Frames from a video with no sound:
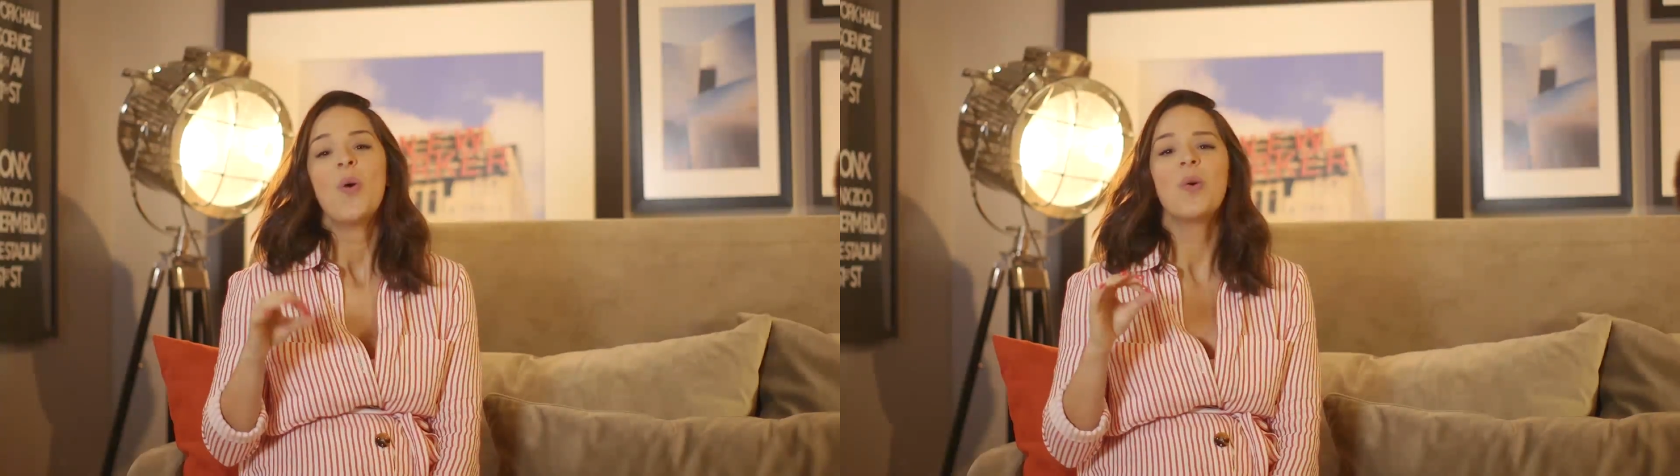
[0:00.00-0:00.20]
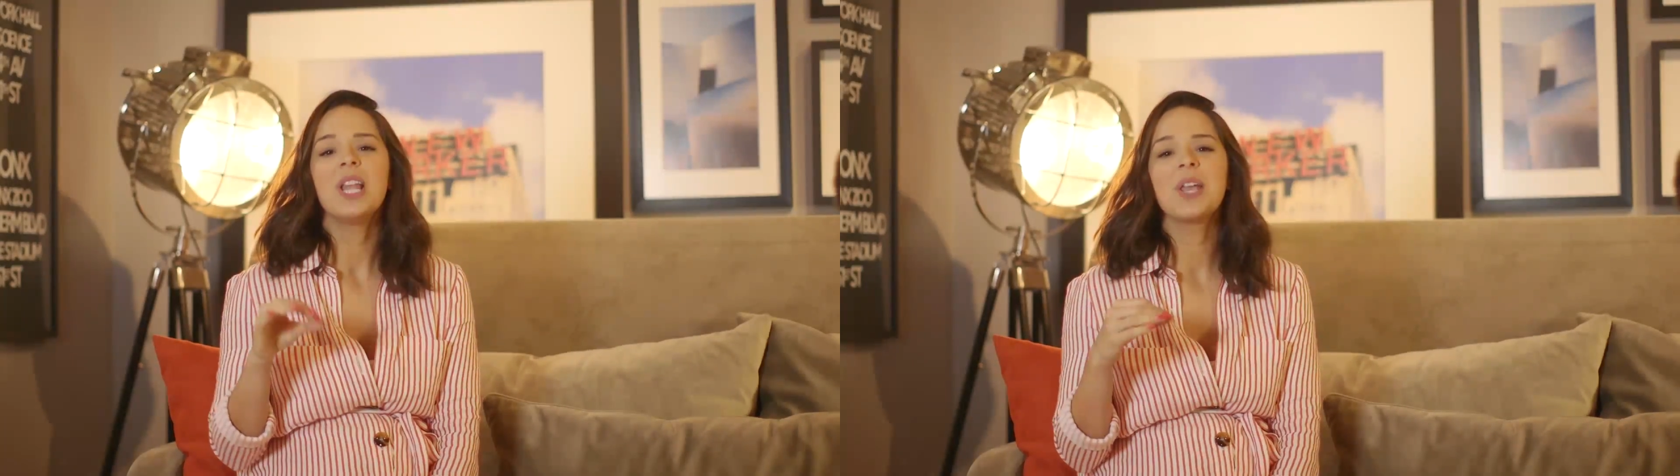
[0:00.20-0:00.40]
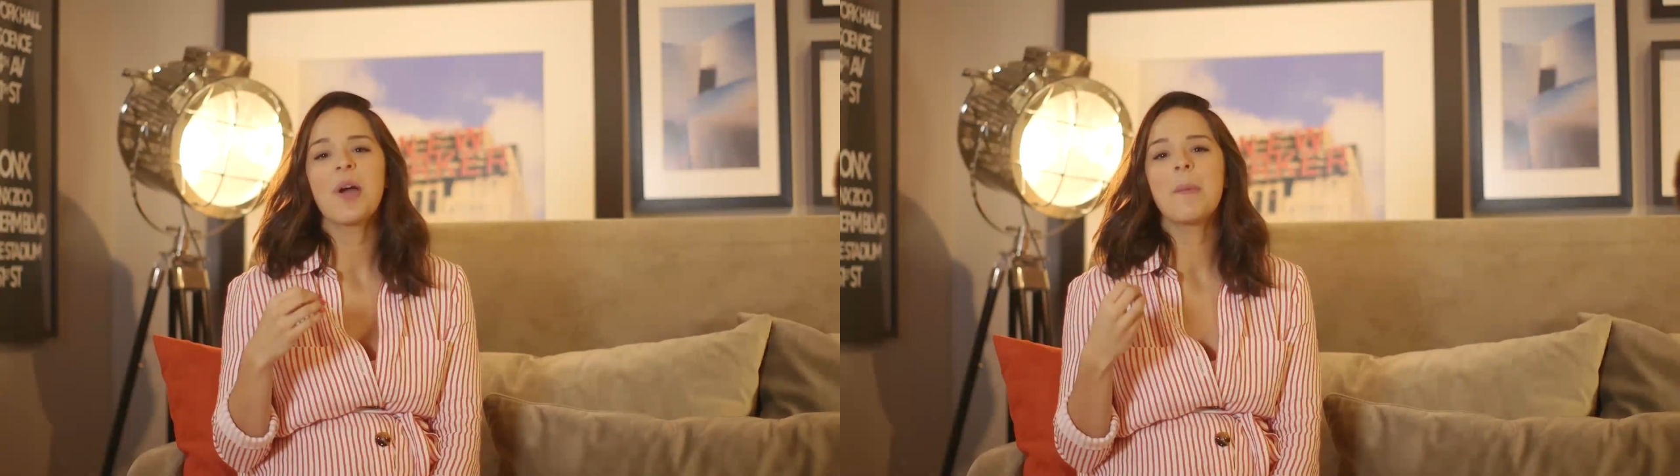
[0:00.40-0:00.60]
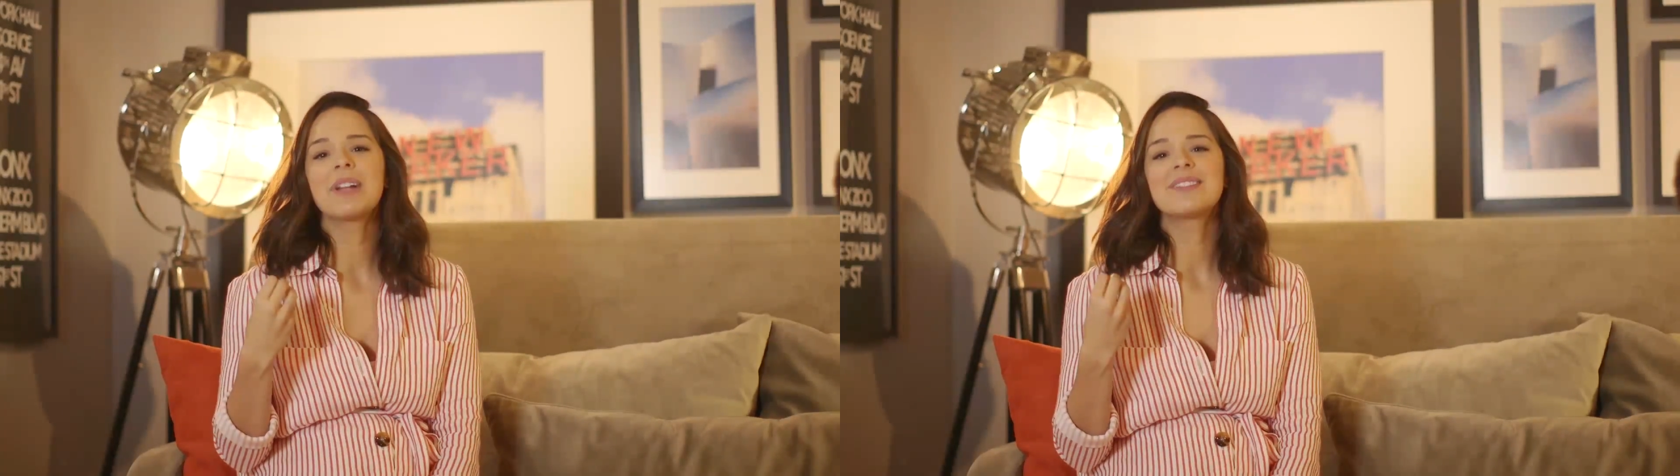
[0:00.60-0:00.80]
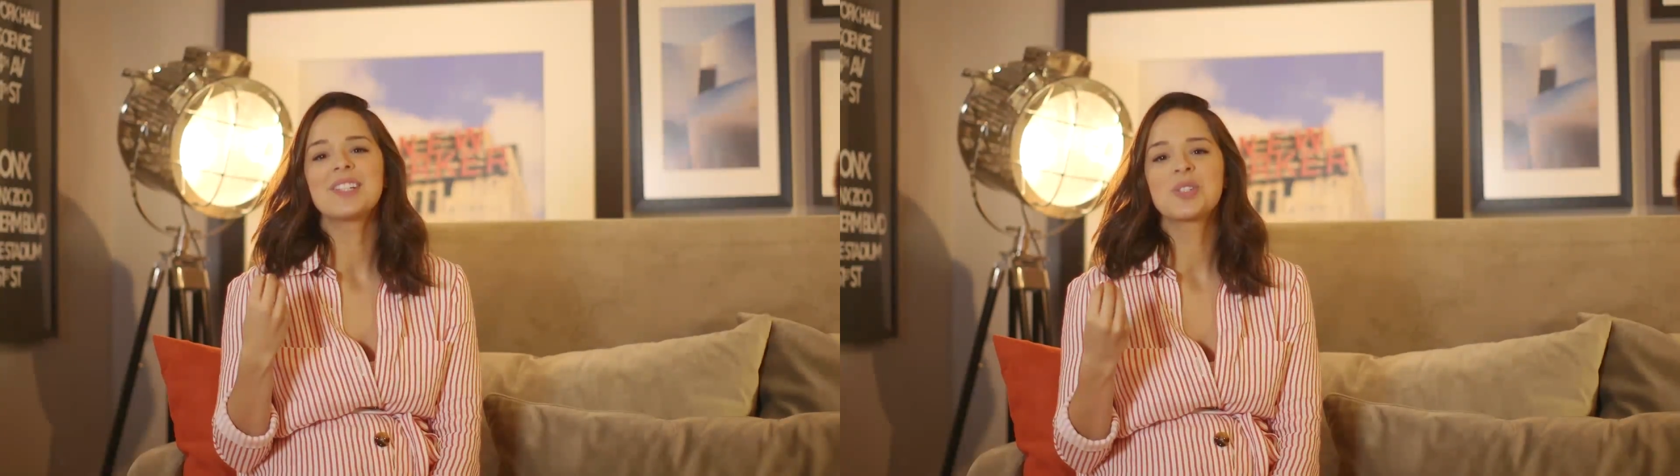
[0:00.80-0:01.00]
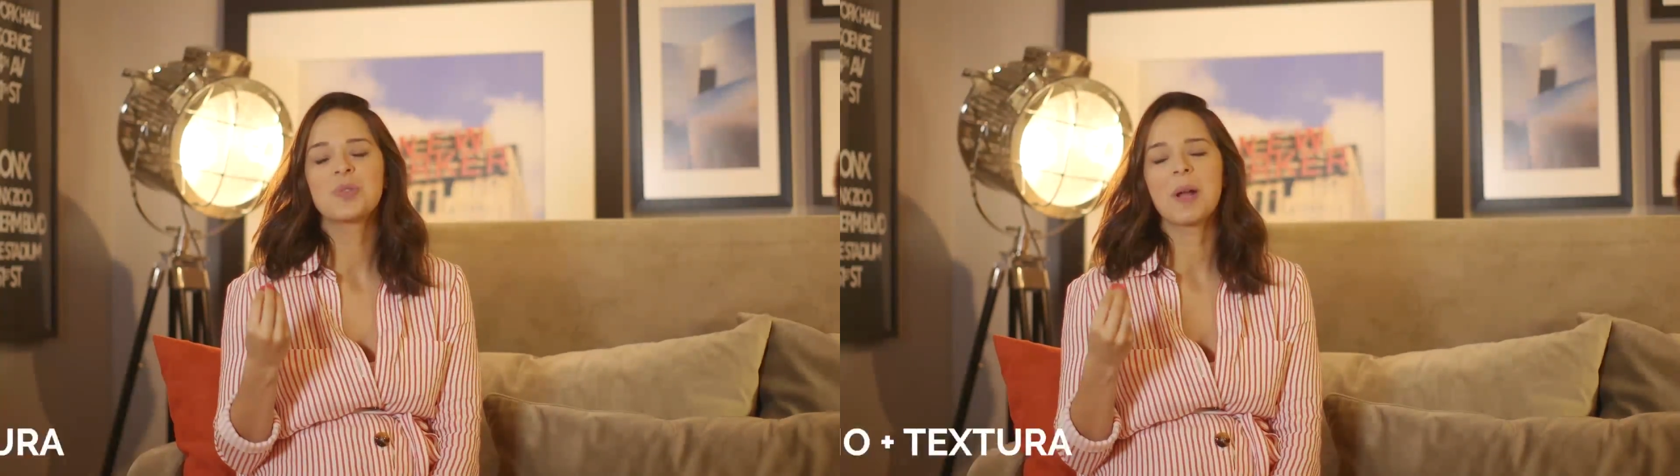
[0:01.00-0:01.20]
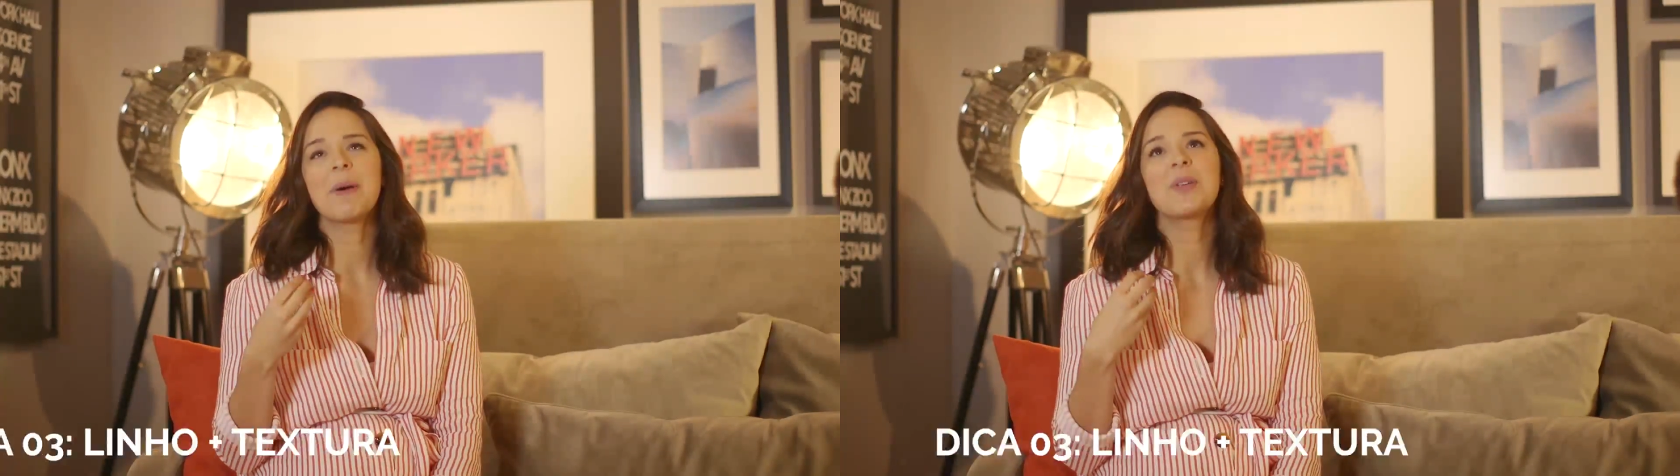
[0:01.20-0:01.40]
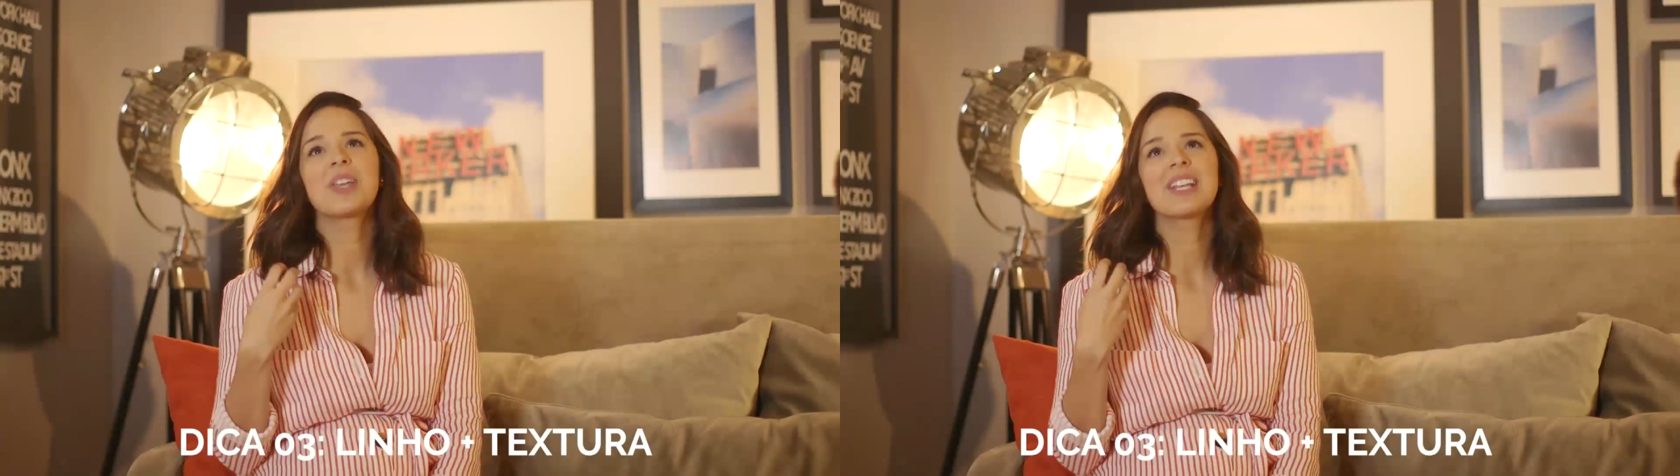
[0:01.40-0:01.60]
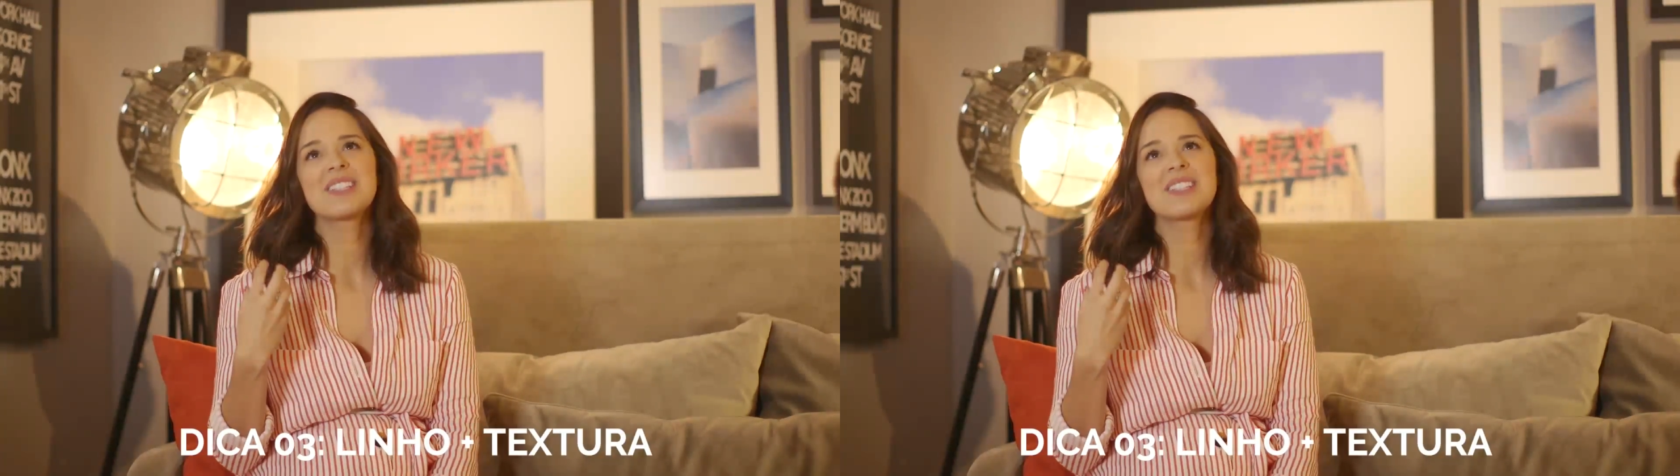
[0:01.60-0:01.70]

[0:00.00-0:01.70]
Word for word: O linho é uma textura, Mário, o que,